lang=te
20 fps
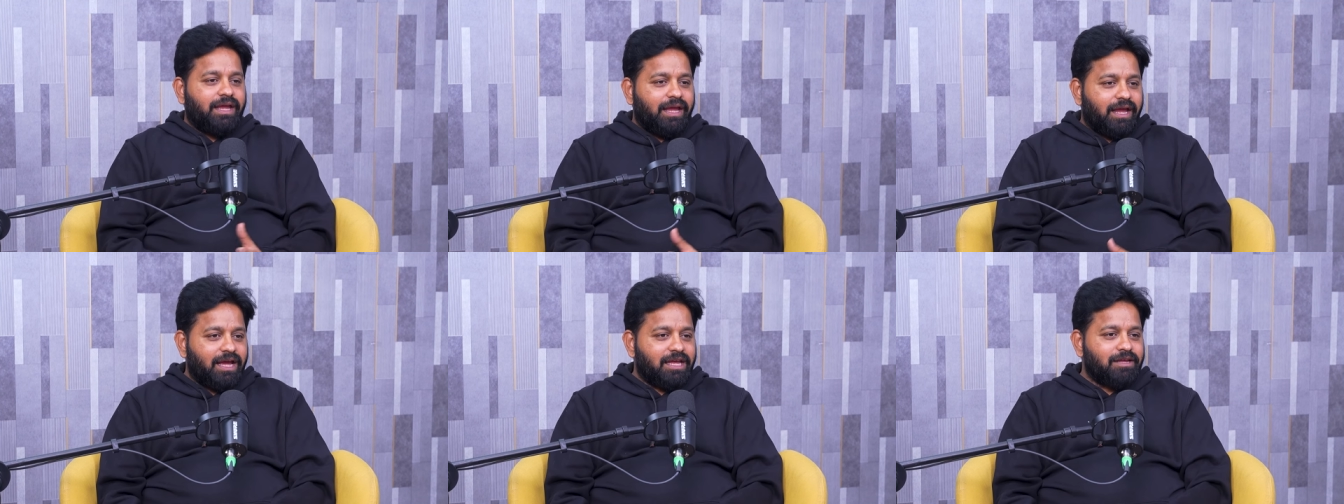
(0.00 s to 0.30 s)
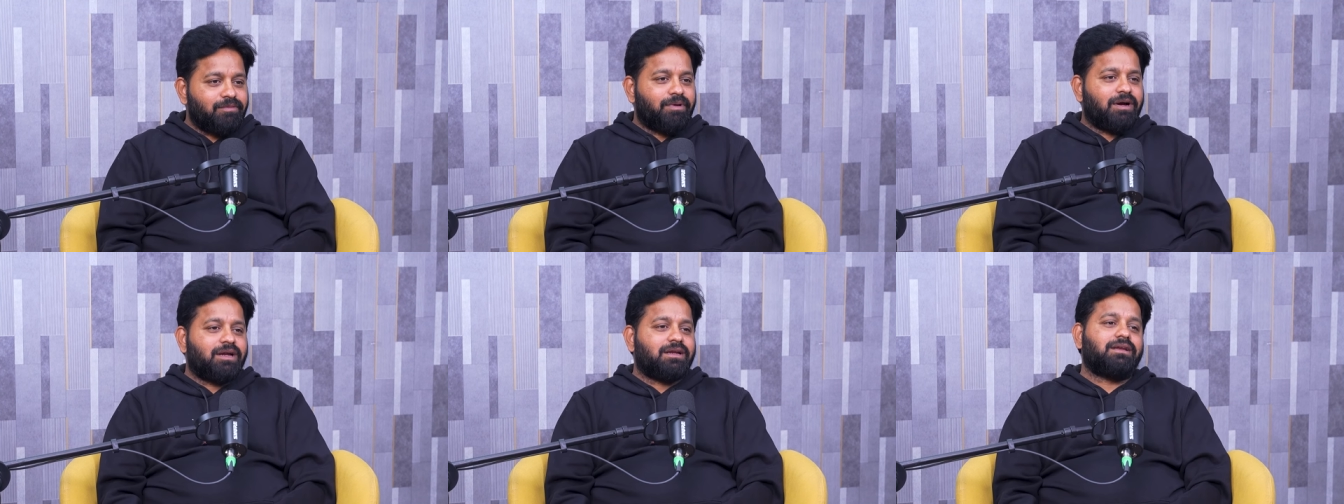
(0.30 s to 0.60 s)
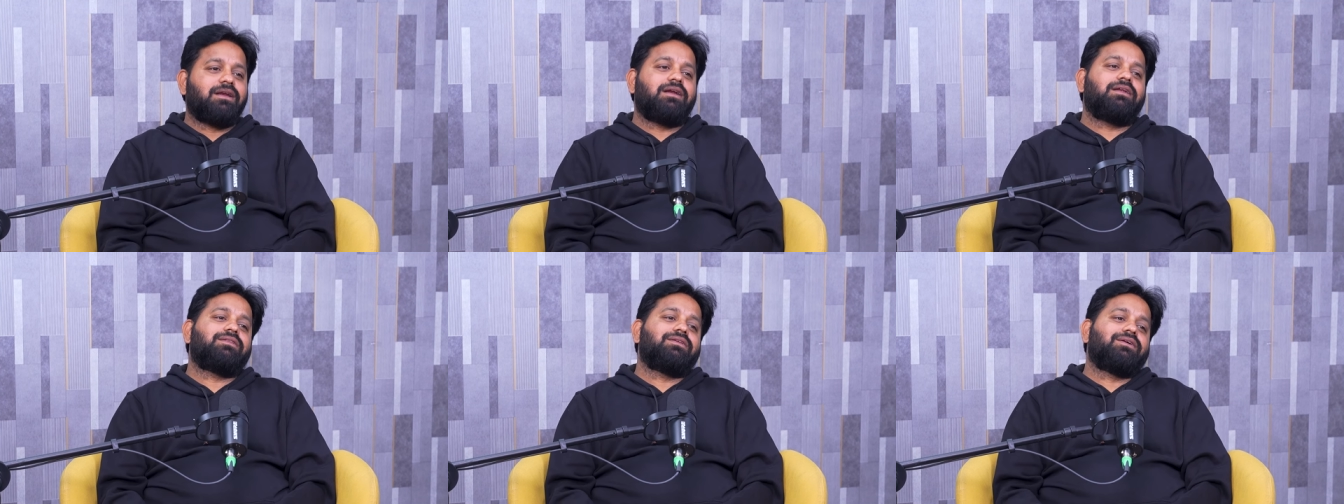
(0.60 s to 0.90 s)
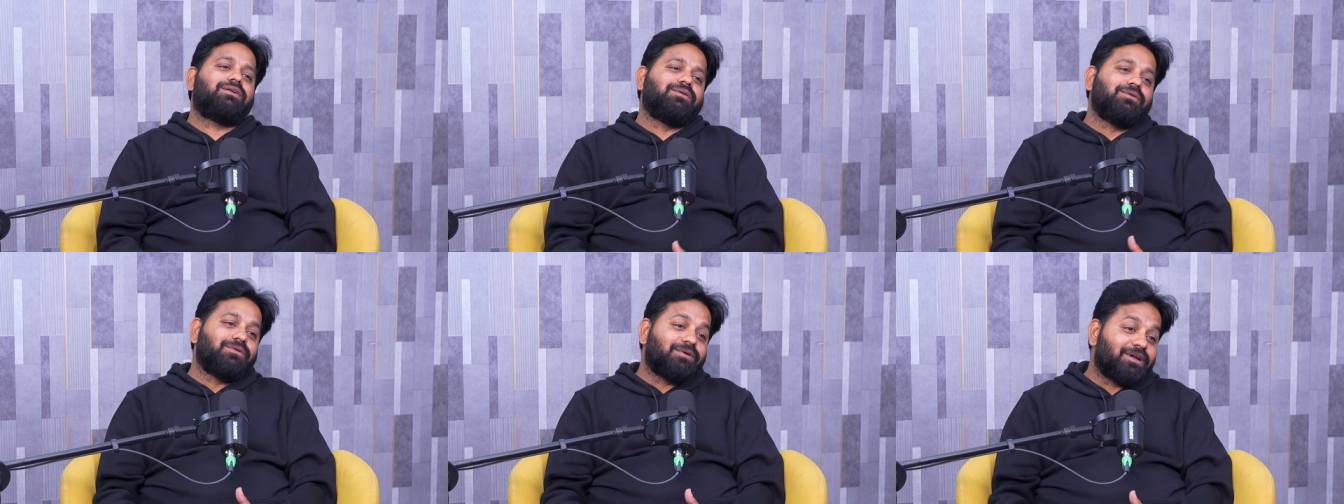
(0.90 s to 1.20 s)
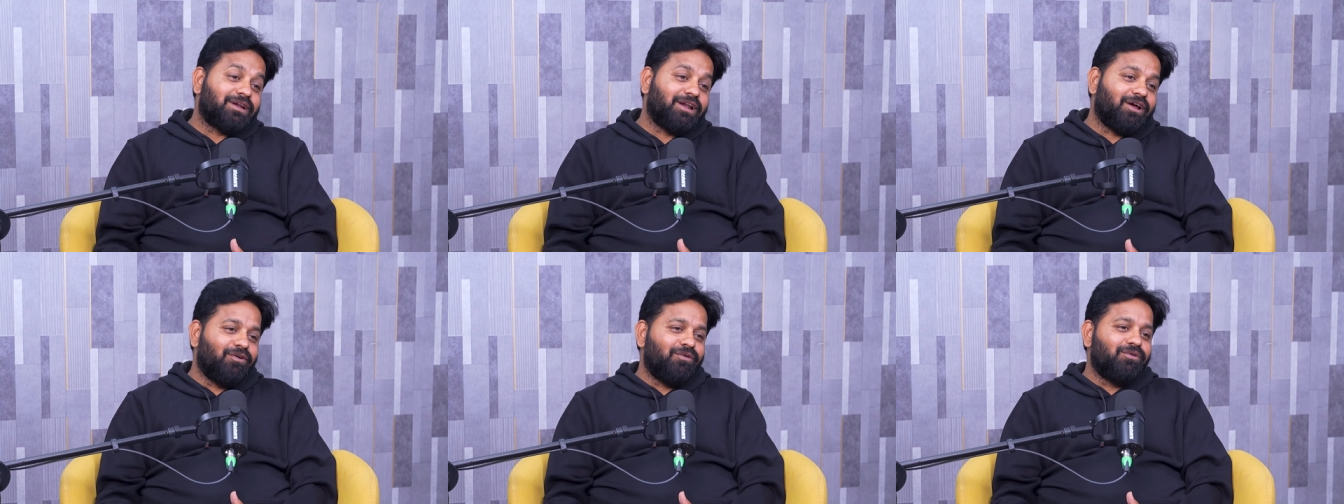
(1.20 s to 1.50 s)
ఏఐ మాట్లాడతారు
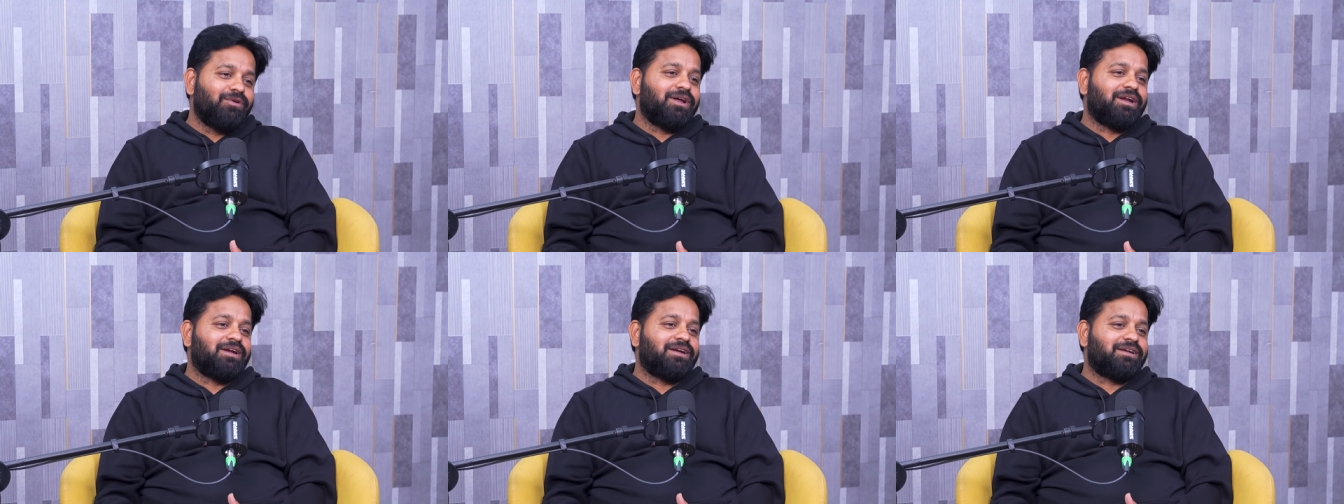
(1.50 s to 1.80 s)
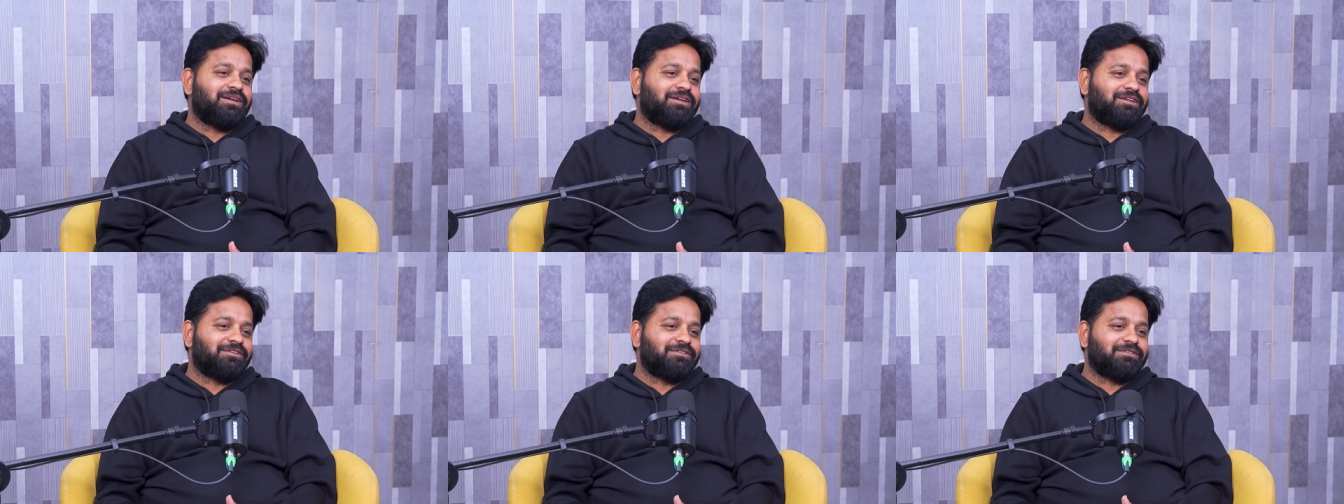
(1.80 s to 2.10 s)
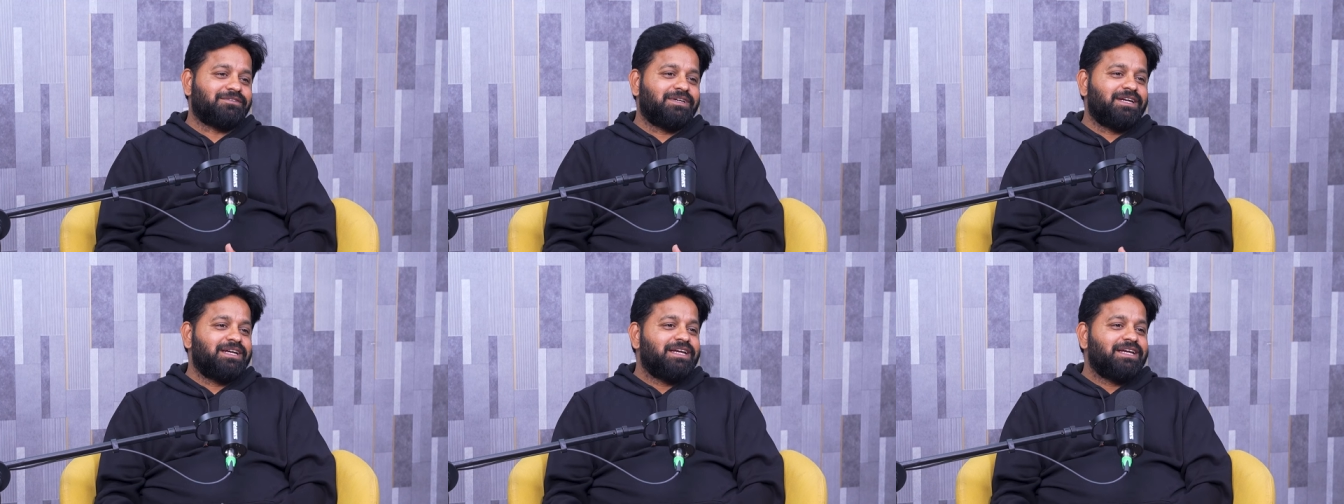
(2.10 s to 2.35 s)
క్లౌడ్ అంటారు